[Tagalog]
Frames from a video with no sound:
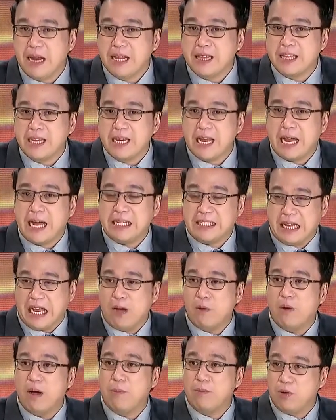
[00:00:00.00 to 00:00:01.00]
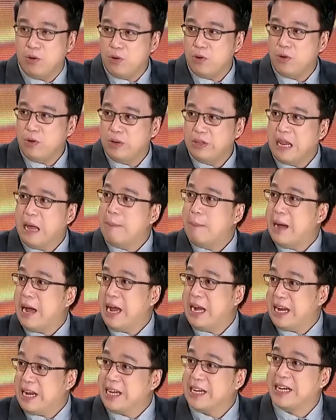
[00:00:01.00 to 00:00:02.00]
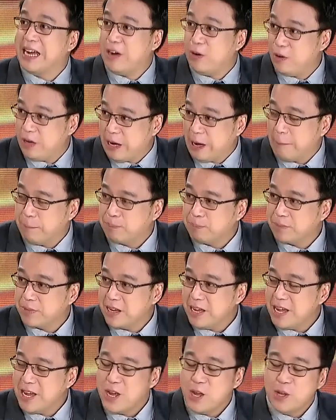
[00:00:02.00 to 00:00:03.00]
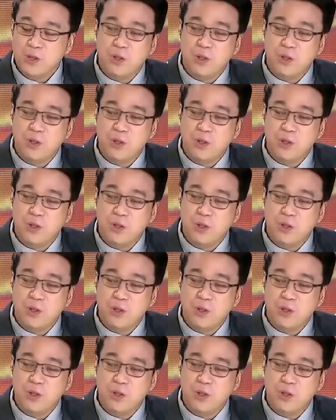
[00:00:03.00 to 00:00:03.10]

pwedeng pilitin ang asawa mo na mahalin ka uli.